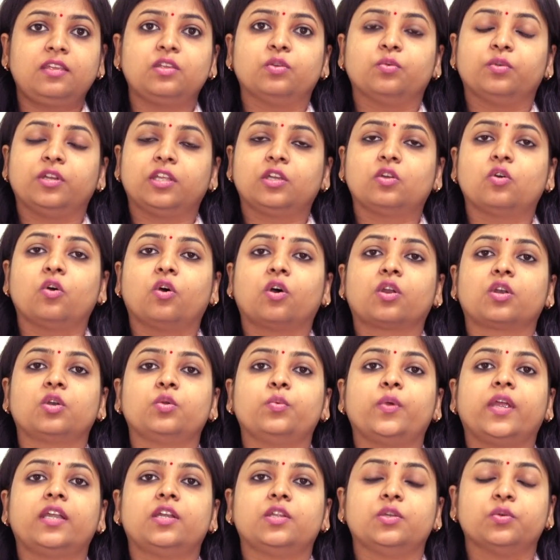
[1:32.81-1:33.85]

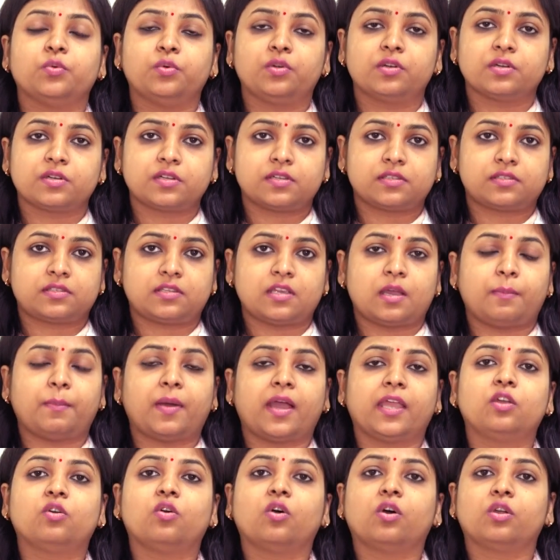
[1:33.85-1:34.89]
यूनिकॉर्नुएट यूट्रस या
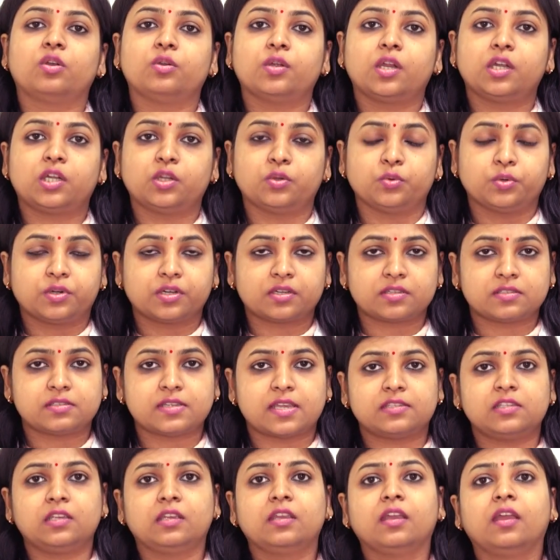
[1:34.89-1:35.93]
बाईकॉर्नुएट यूट्रस
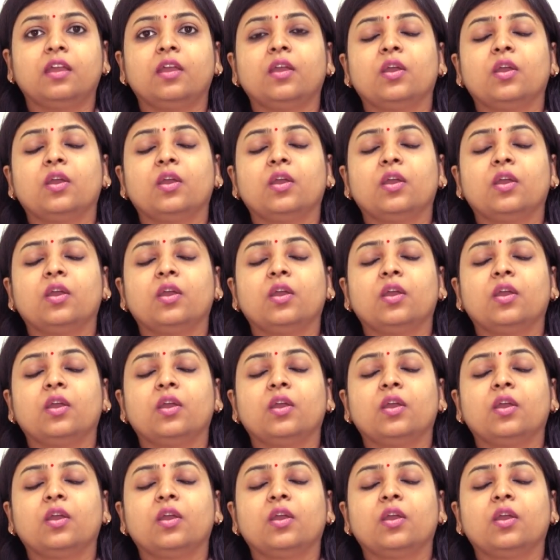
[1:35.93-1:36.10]
जैसी